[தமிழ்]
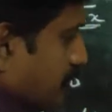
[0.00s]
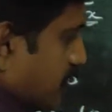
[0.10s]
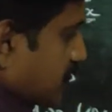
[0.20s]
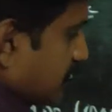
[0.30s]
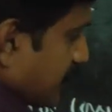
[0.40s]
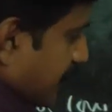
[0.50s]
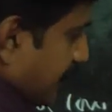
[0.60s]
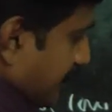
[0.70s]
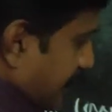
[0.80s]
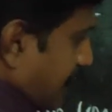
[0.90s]
த்ரீ த்ரீ சார்
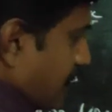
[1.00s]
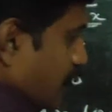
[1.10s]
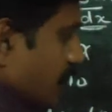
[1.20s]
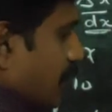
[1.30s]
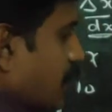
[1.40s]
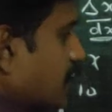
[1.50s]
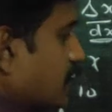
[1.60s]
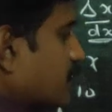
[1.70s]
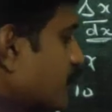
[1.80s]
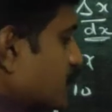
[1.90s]
நைன் டென் ஒன் கேரி
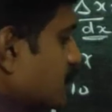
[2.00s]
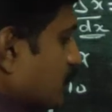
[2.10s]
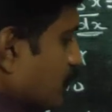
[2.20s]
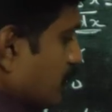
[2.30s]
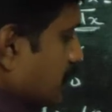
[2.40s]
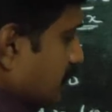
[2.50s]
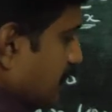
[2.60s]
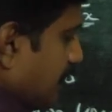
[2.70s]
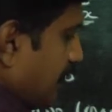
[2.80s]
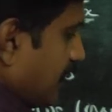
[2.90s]
த்ரீ ஃபோர் சார் டுவெல்
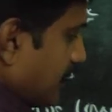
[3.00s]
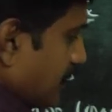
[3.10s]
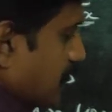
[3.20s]
தேர்ட்டீன்